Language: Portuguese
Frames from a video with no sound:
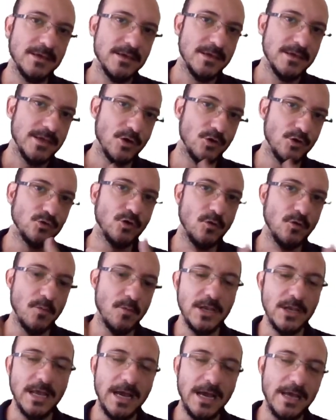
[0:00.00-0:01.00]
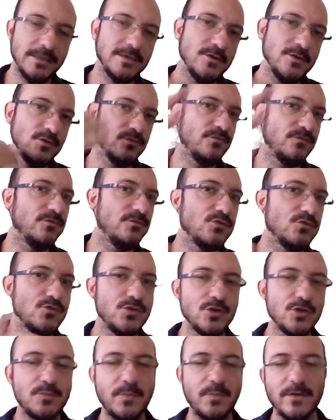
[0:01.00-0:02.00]
eu dou uma olhada e eu
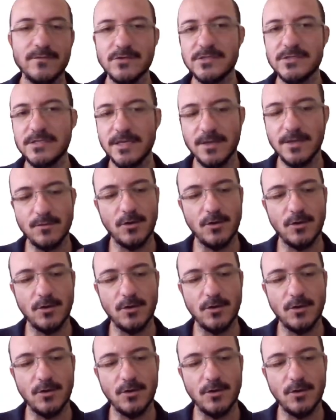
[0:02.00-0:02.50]
sugiro para você.